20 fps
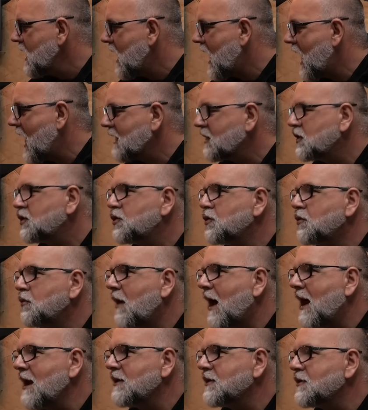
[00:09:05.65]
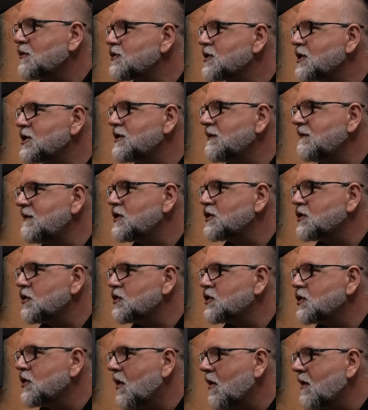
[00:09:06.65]
aktualną
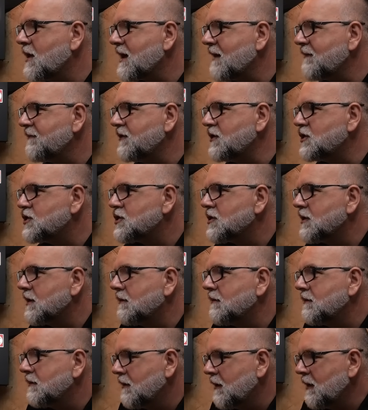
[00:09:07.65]
rzeczywistość geograficzną.